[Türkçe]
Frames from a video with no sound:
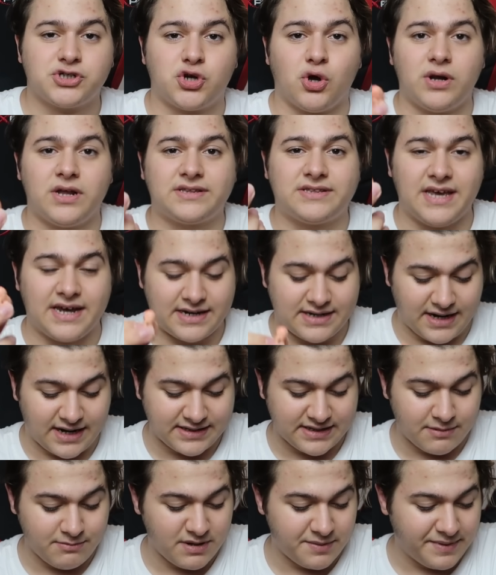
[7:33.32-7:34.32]
Şöyle
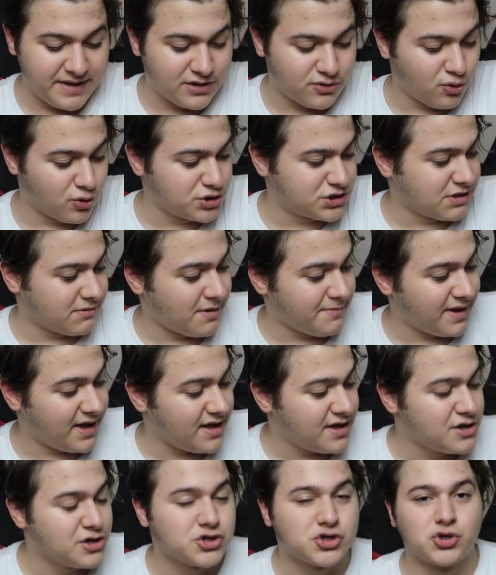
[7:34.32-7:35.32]
tekrardan bebeği koyacağım
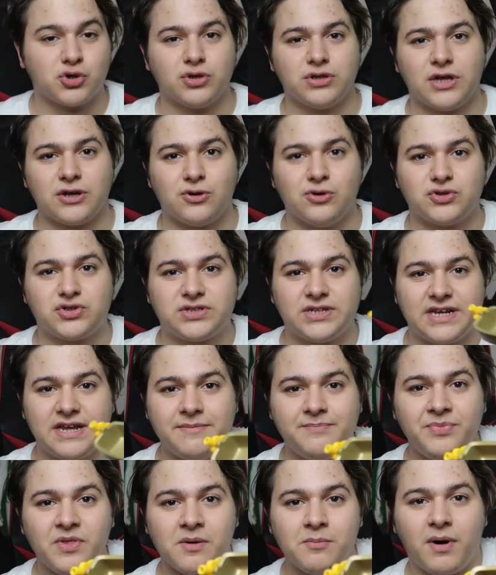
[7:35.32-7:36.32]
ama şunu da
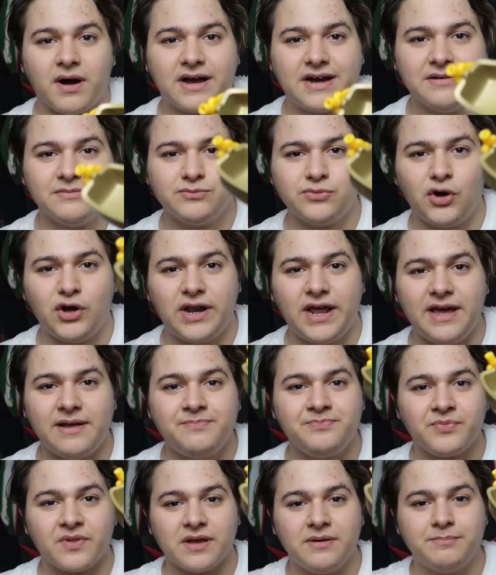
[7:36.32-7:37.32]
göstereyim. Bakın
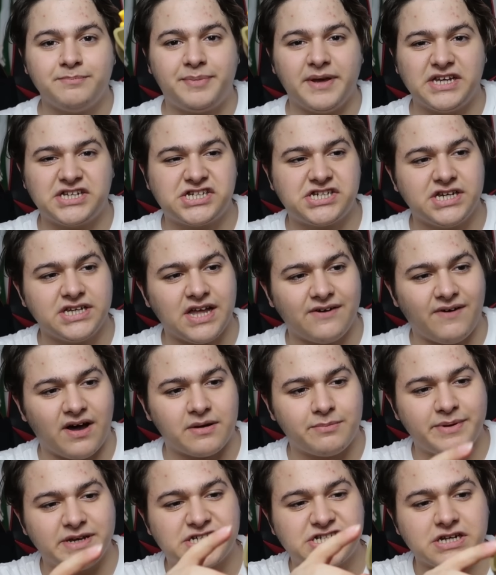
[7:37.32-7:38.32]
böyle beşiği de
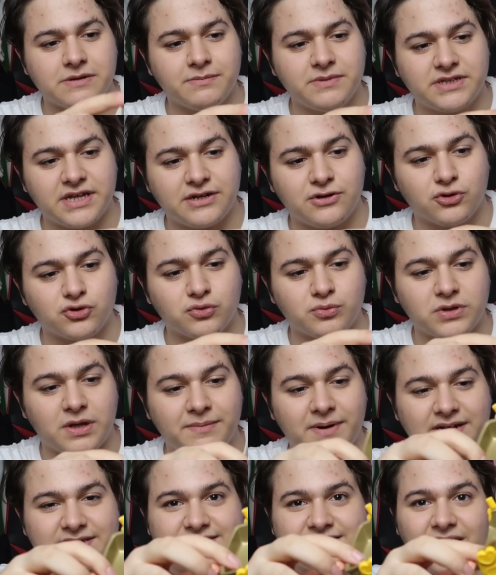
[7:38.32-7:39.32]
var. Beşik mi deniyordu buna?
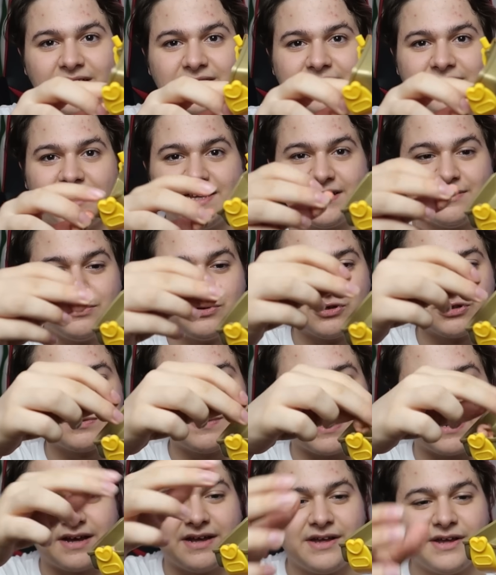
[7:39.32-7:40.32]
Bak sallaya da biliyoruz
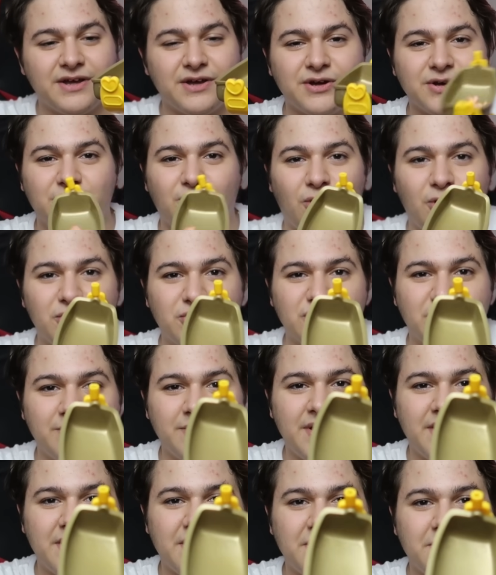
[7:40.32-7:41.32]
bak. Koydum.
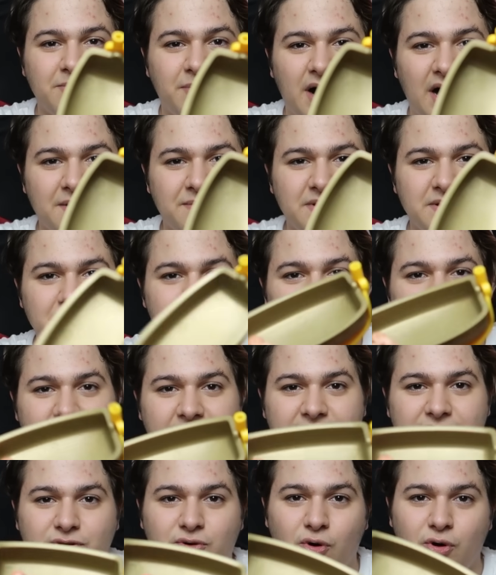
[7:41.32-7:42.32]
Barbie'nin
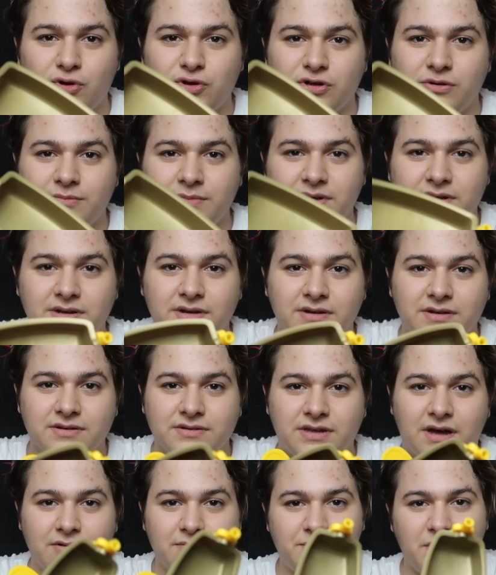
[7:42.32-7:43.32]
bebeğini koydum.
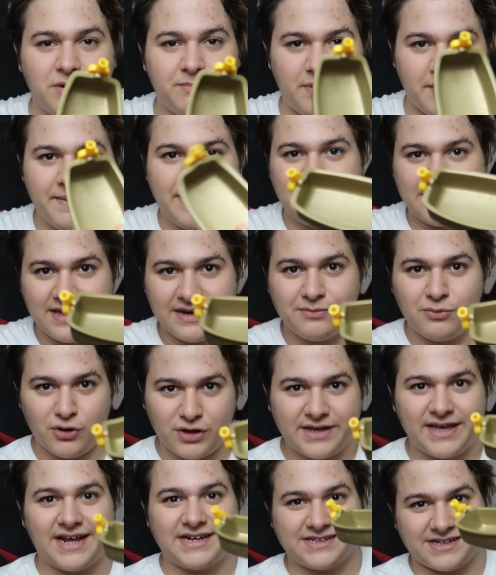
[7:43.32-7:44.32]
Tabii böyle bebekleri
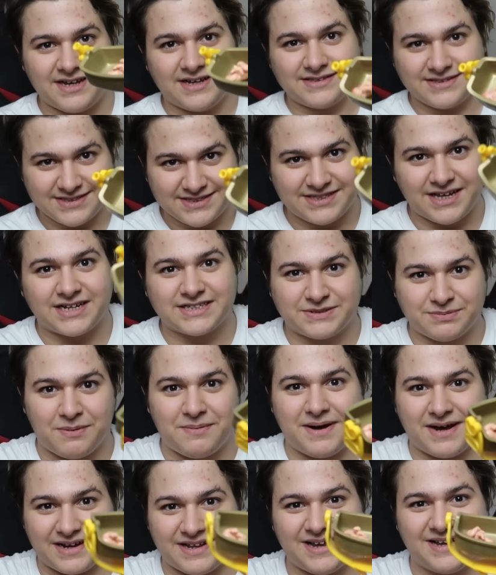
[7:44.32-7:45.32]
böyle gerçek hayatta
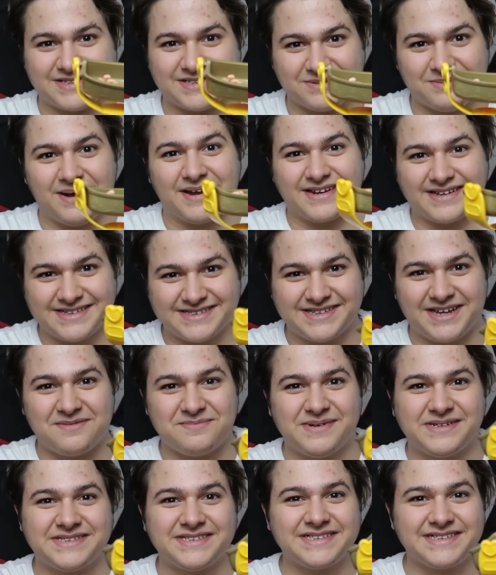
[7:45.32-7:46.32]
sarsmamak lazım
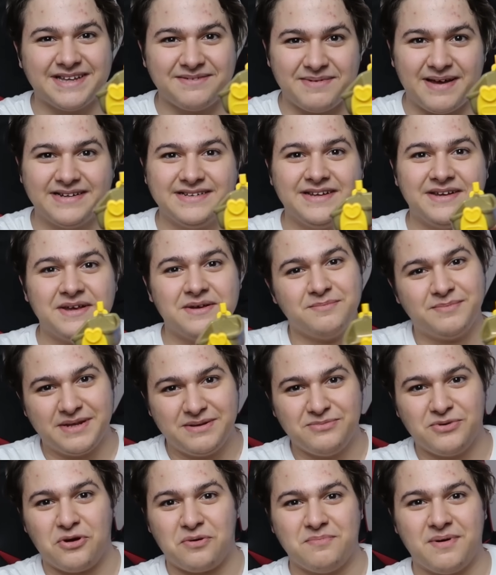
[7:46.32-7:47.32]
arkadaşlar. Beşikte ben
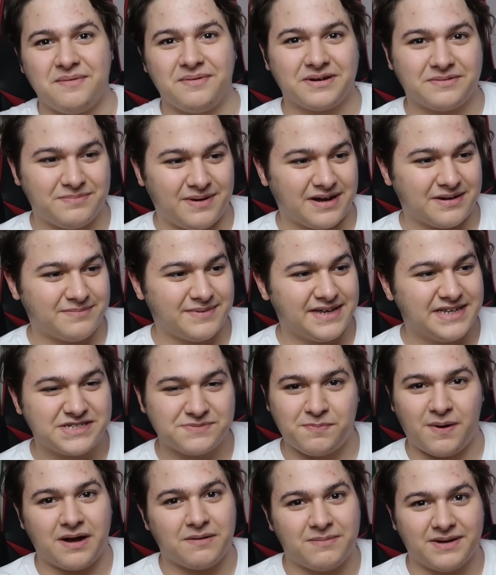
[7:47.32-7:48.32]
bilmiyorum bebek bakma
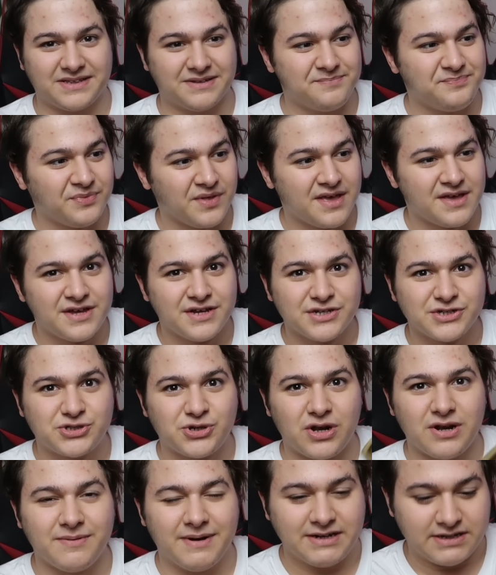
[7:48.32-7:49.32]
hiç bakmadım.
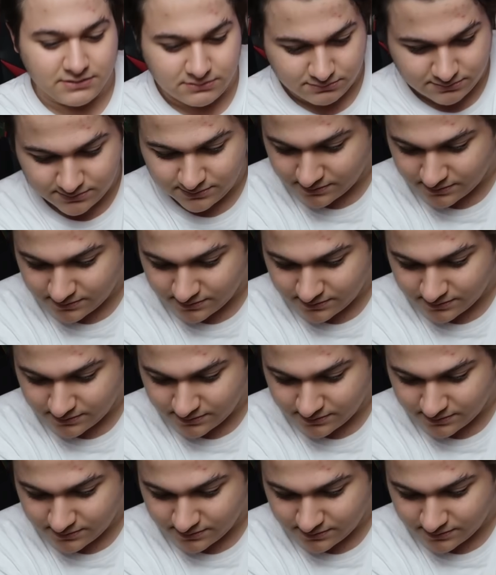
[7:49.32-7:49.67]
Şöyle bakın.